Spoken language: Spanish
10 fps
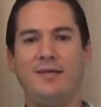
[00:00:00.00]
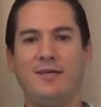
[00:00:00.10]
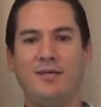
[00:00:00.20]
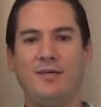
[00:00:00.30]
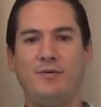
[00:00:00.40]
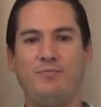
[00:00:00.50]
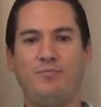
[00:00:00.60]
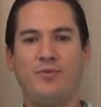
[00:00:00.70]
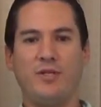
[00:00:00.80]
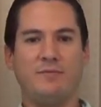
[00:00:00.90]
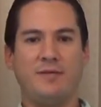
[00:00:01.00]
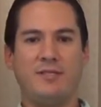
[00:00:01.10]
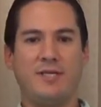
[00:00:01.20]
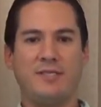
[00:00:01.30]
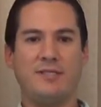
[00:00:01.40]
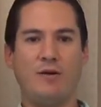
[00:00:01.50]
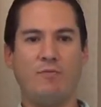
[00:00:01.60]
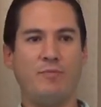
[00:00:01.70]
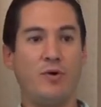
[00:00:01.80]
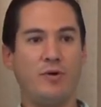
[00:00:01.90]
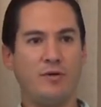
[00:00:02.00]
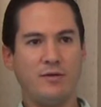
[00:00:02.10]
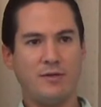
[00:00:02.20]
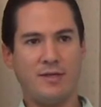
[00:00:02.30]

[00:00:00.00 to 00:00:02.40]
y puedes pensar hasta lo peor,